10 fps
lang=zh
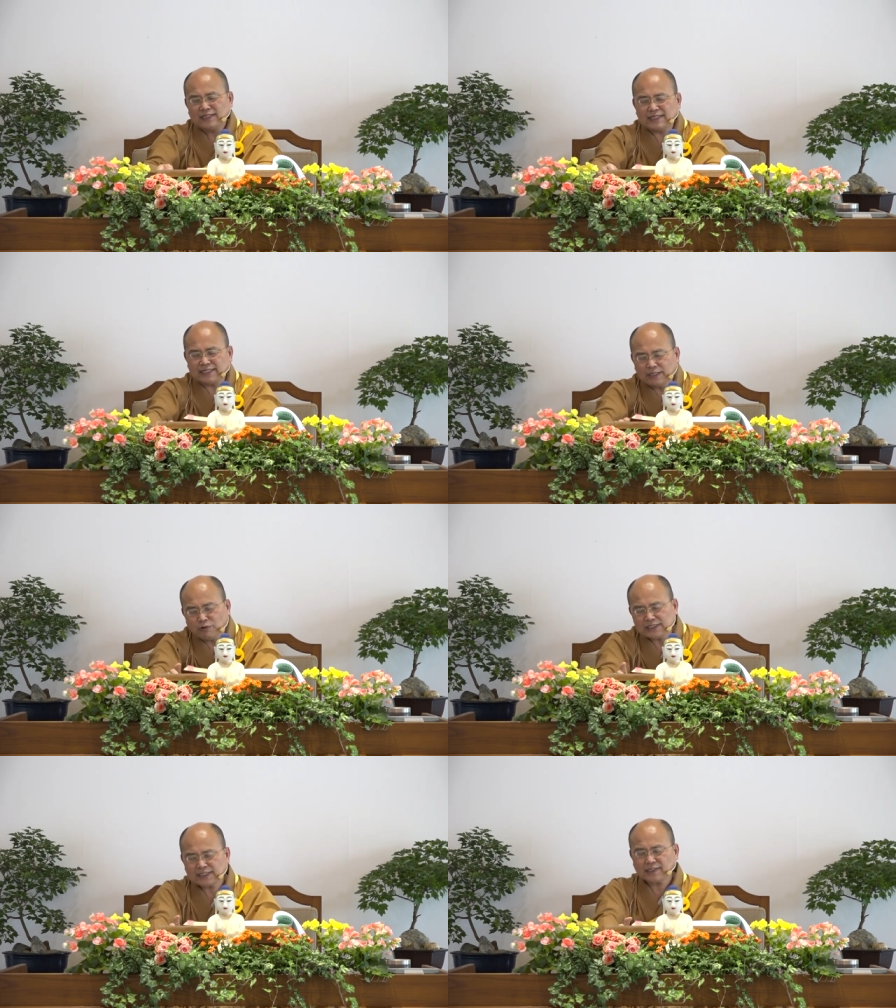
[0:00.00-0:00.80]
也因
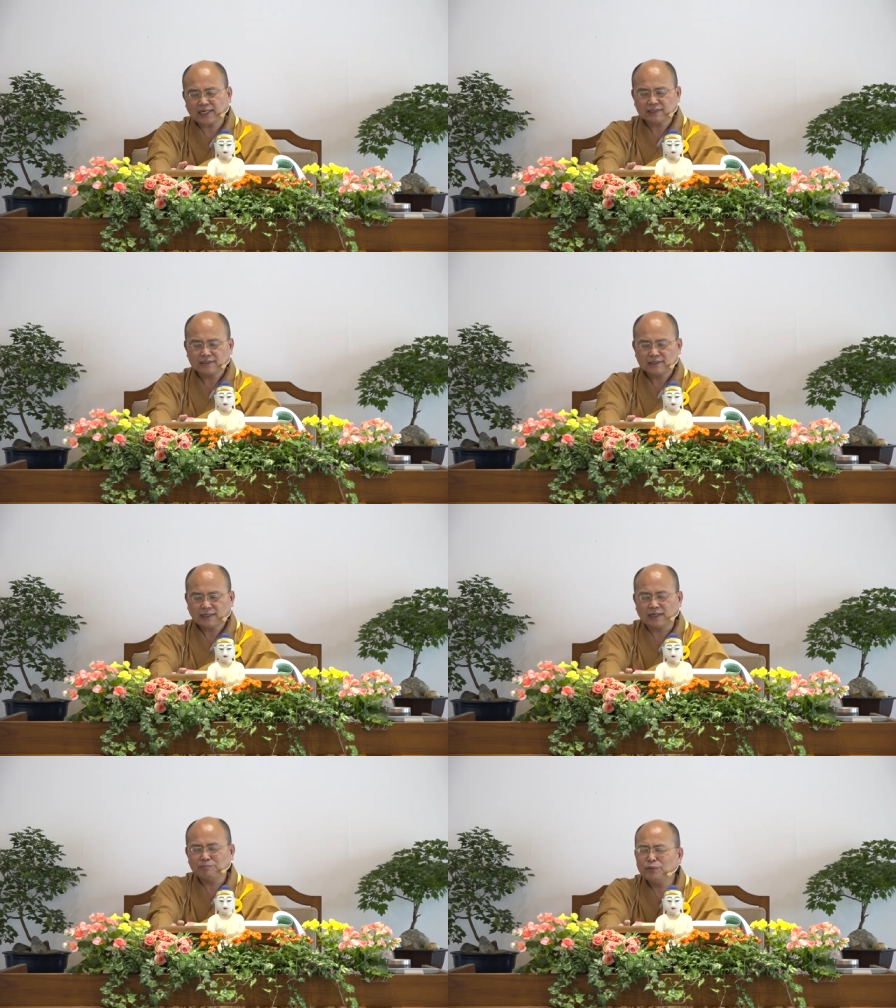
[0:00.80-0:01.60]
为这样
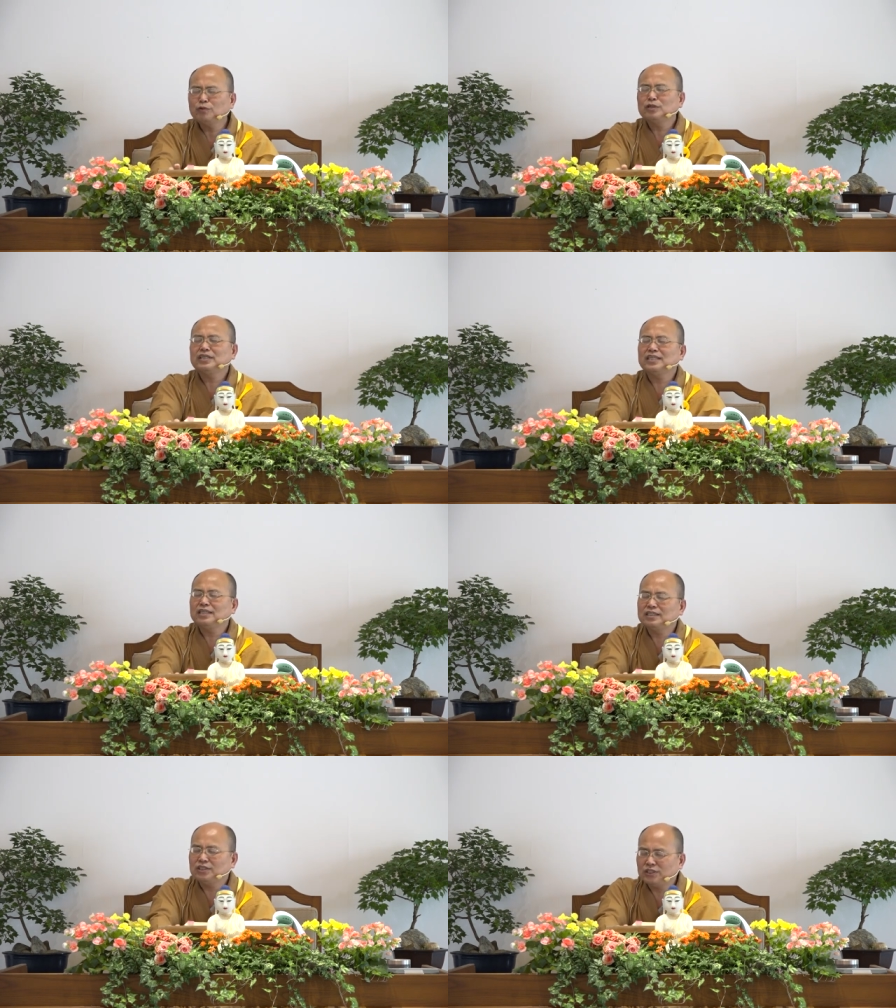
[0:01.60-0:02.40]
啊，不
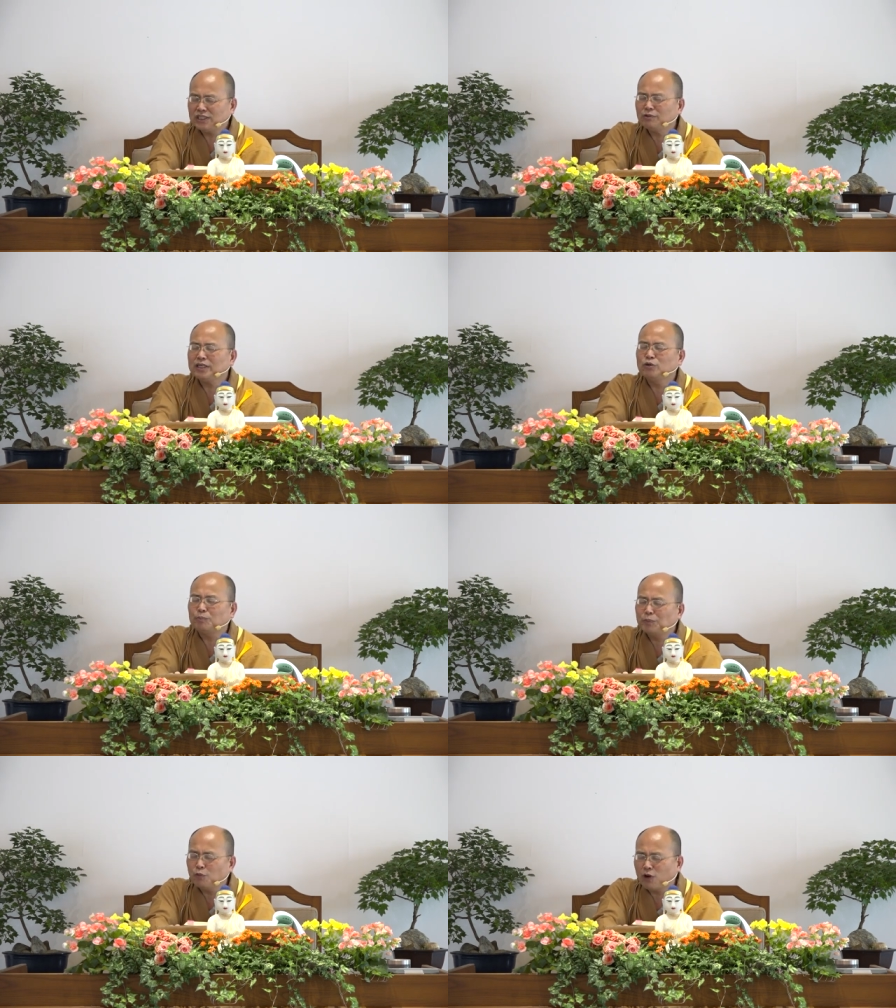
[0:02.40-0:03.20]
因为有
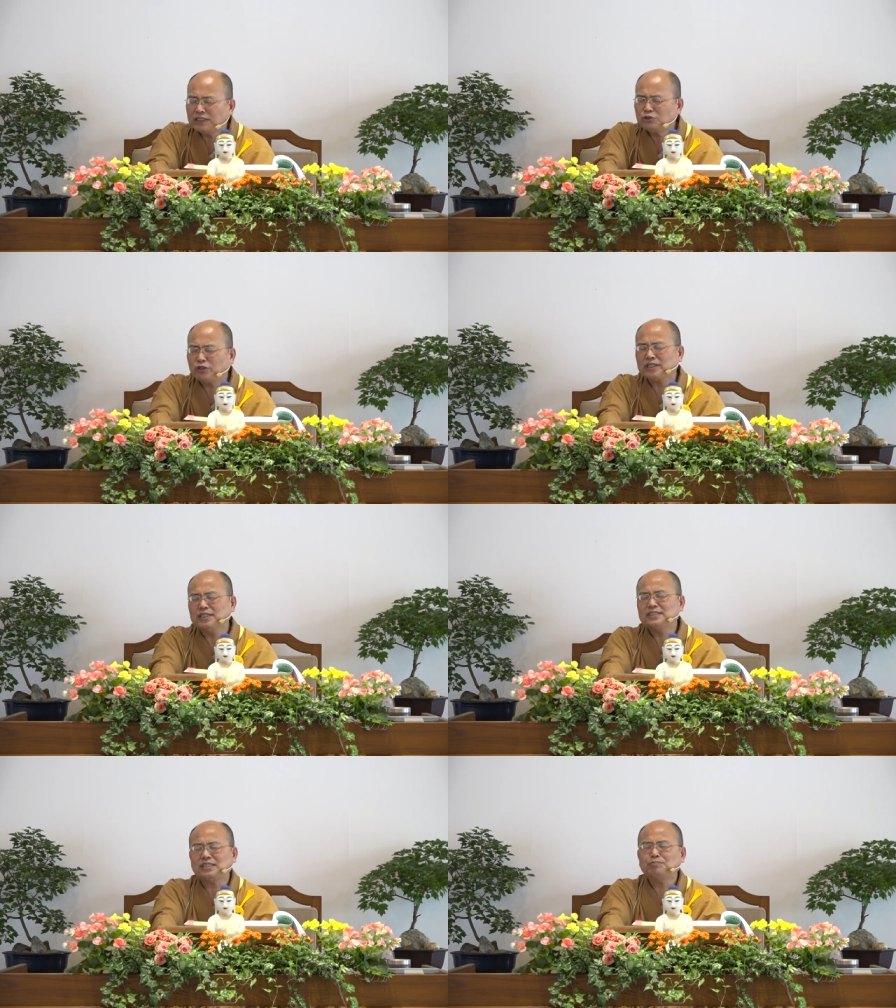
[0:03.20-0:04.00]
不完全
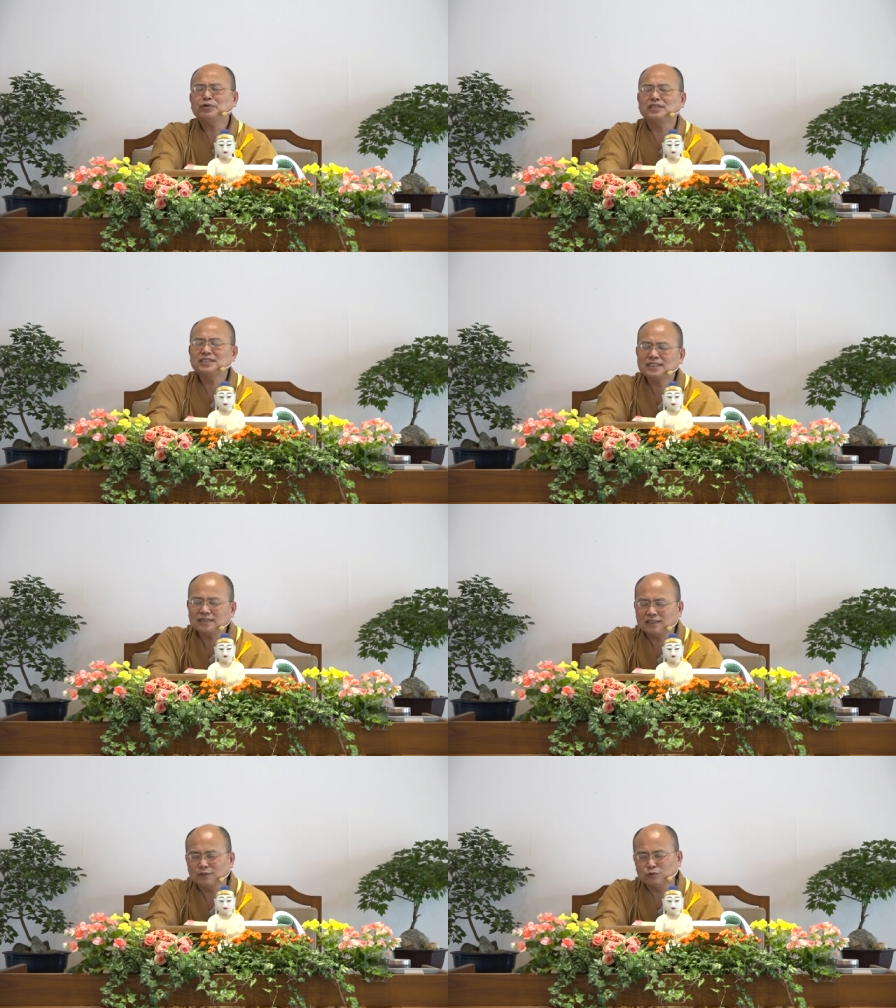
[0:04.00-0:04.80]
理解、不能
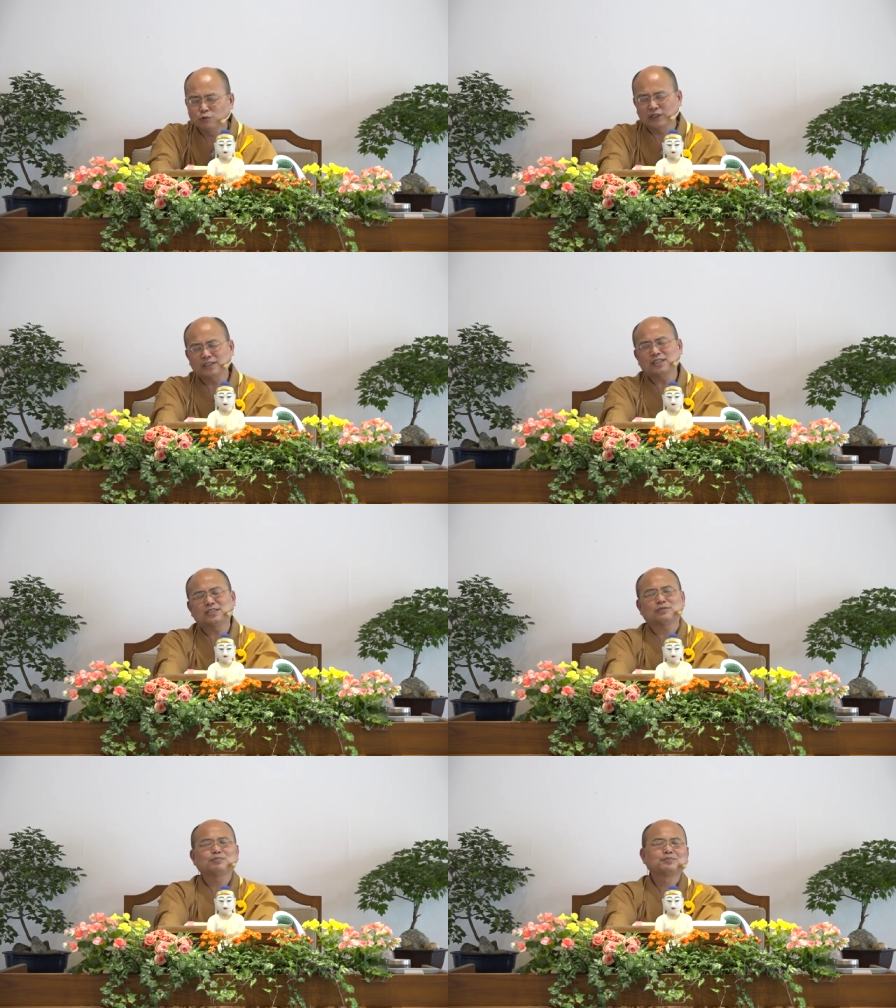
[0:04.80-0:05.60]
证得无我的
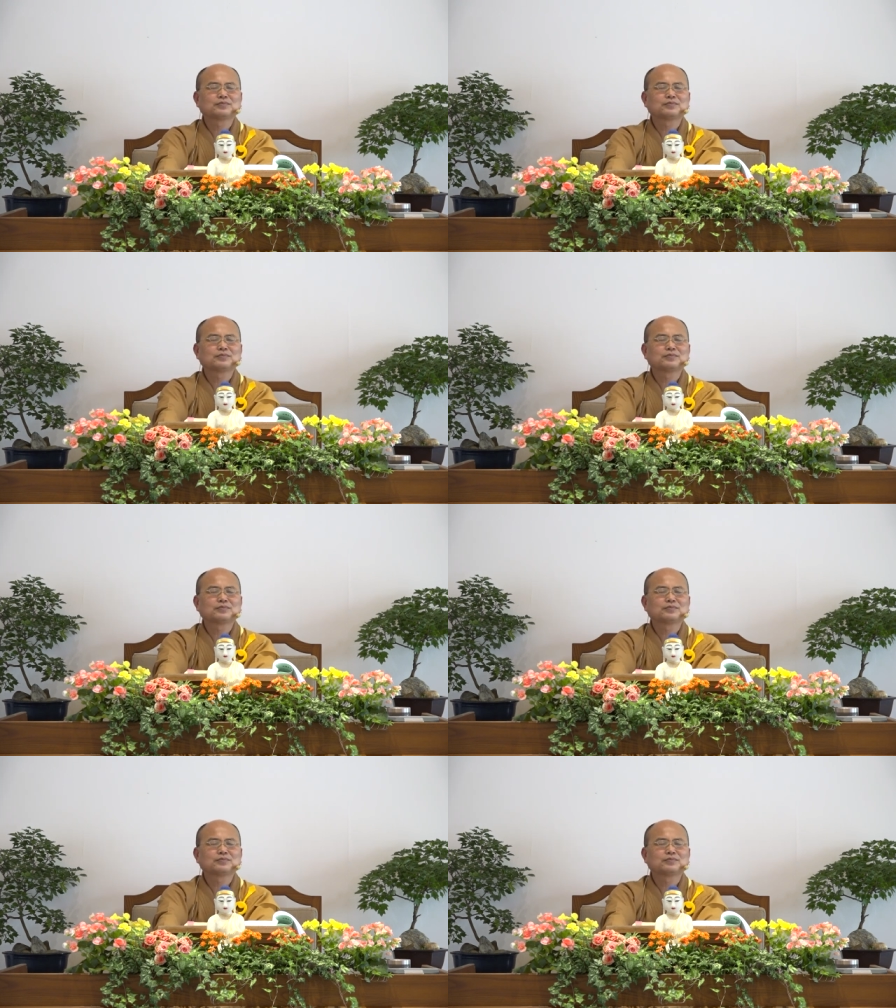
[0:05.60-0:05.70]
弟子，